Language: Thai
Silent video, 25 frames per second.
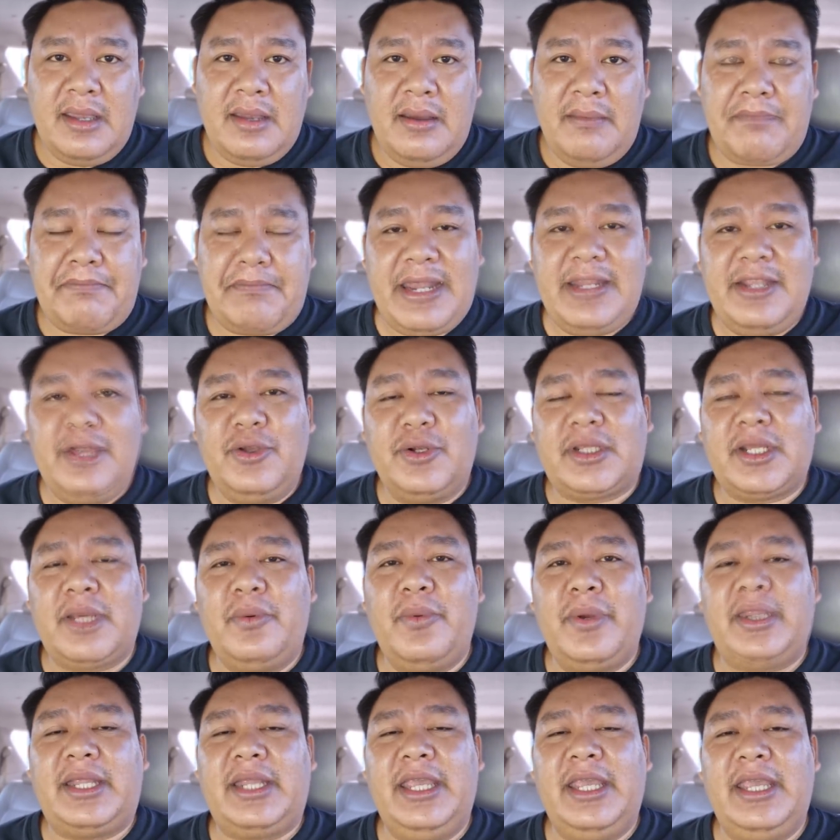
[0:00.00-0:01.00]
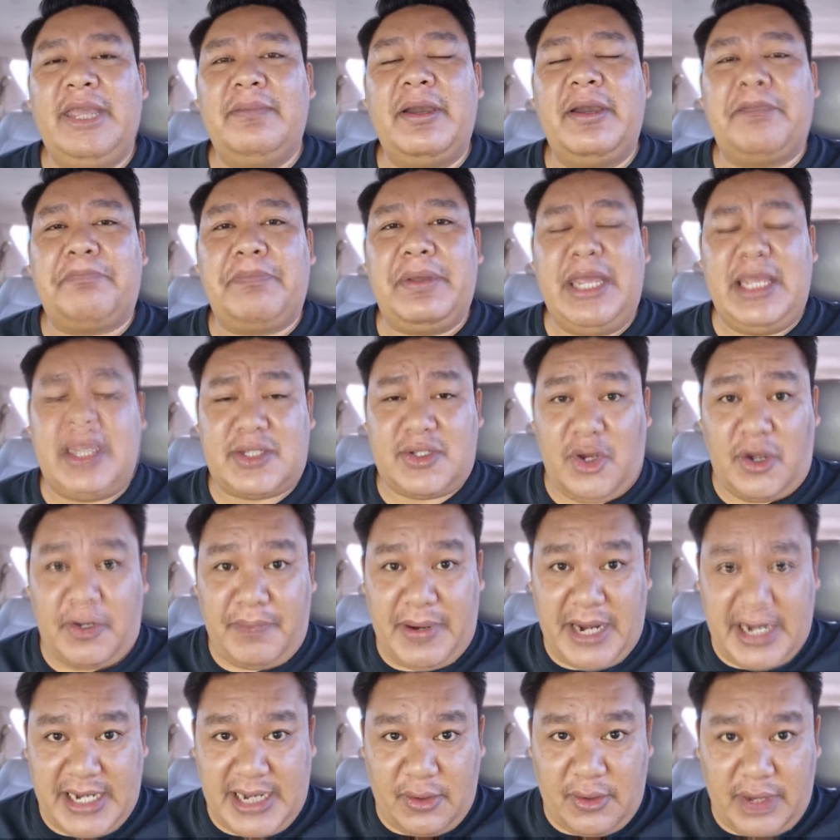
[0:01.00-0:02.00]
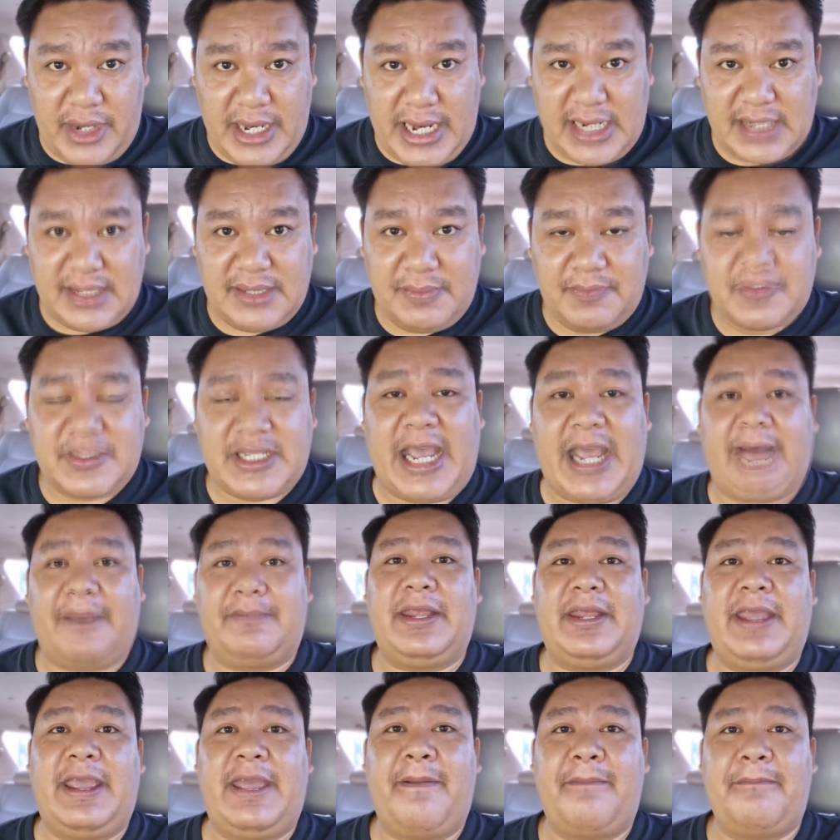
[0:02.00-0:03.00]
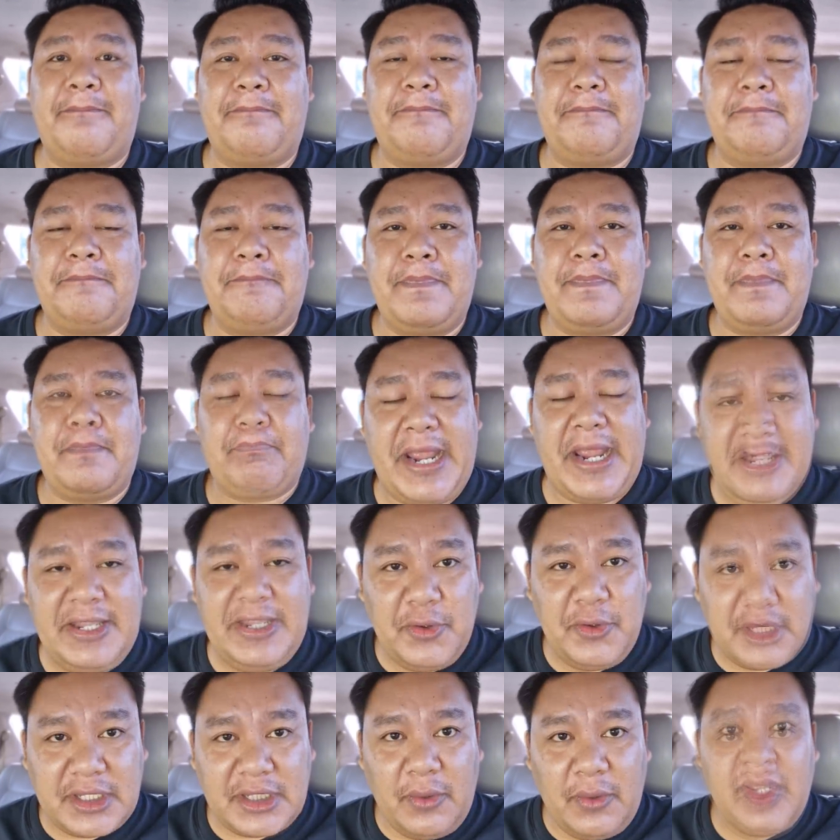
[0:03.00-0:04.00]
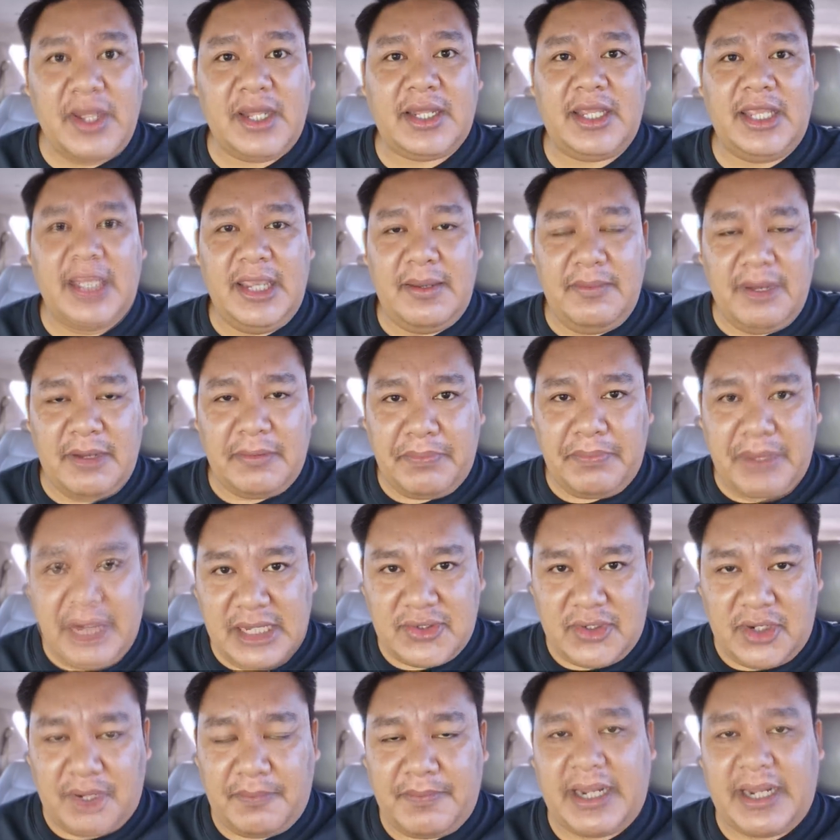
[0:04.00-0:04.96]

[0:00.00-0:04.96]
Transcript: เป็นยุทธวิธีเมื่อปี 2553นะเป็นยุทธวิธีเมื่อปี 2553